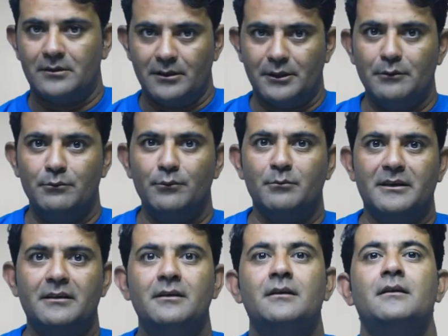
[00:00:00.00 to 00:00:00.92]
रिव्यू
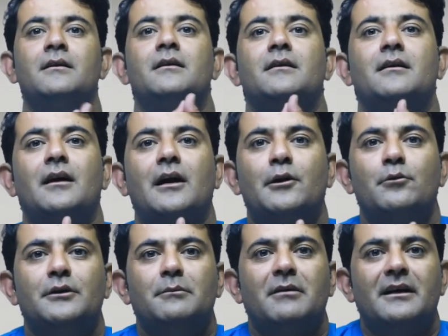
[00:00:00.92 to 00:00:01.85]
में
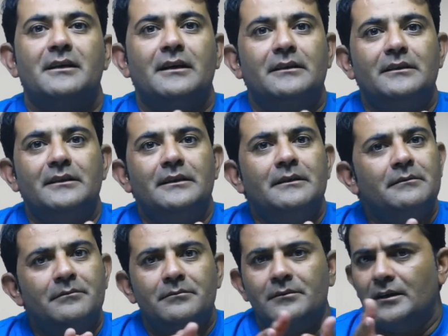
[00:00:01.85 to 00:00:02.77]
गानों की बारी आती है
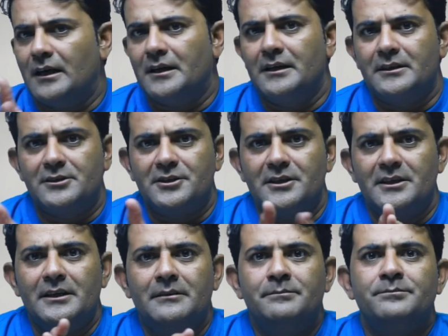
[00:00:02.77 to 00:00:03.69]
गाने अच्छे
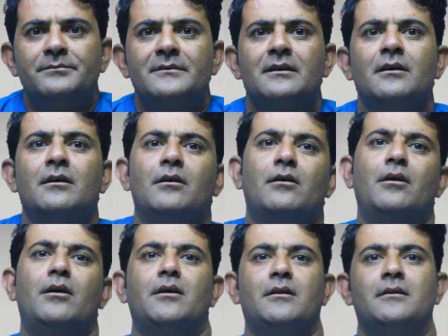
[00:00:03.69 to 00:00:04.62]
हैं
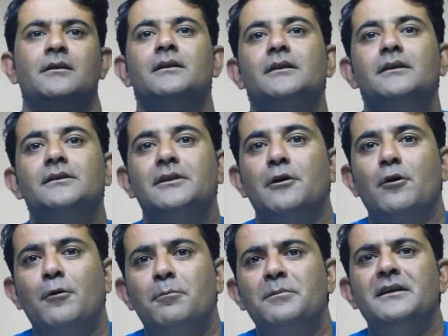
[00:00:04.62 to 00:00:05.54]
और इसके
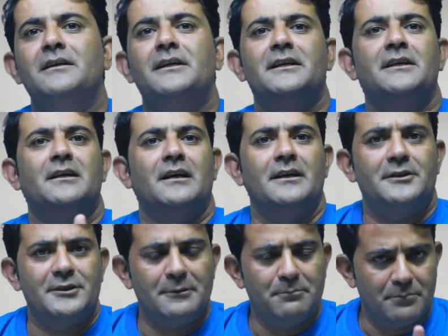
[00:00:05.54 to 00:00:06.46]
ओपनिंग डे के
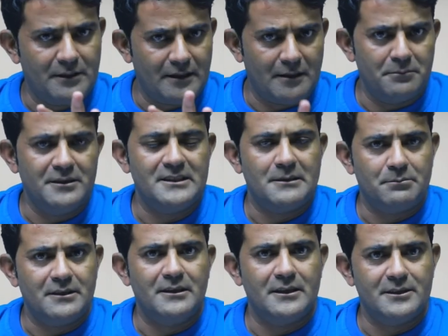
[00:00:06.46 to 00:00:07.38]
कलेक्शन पर अभी
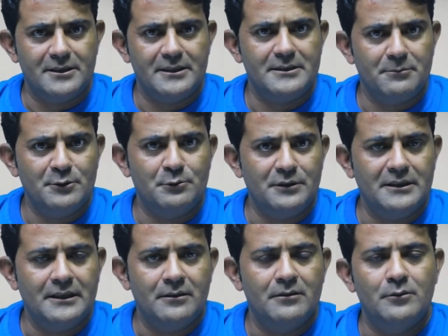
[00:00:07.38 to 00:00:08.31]
सबकी नज़रें जमी हुई
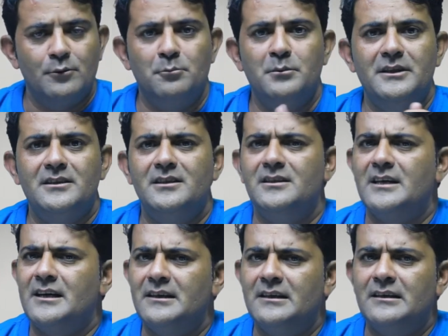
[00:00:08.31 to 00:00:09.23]
है उम्मीद की
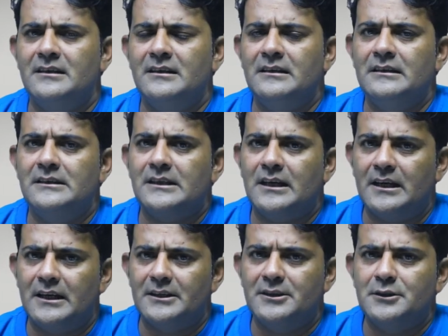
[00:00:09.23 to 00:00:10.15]
जा रही है कि इसका
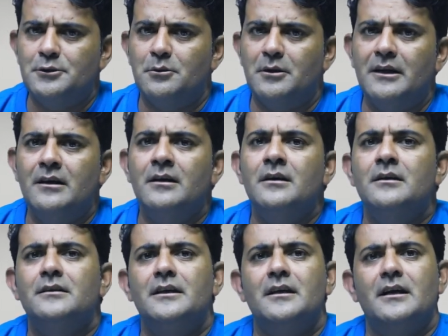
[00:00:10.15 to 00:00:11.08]
कलेक्शन जो है
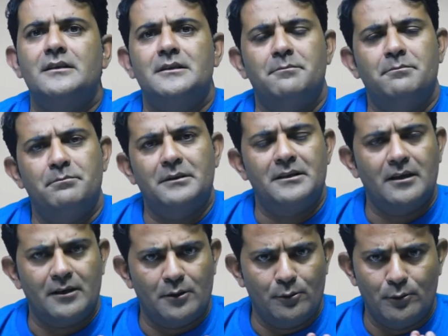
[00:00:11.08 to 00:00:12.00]
तेरह से
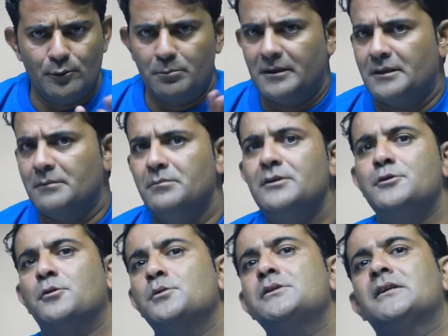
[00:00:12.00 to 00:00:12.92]
पंद्रह करोड़ रुपए के
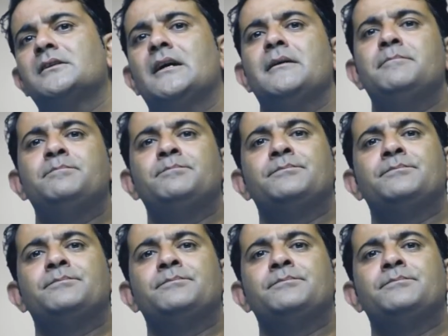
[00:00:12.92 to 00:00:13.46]
बीच हो सकता है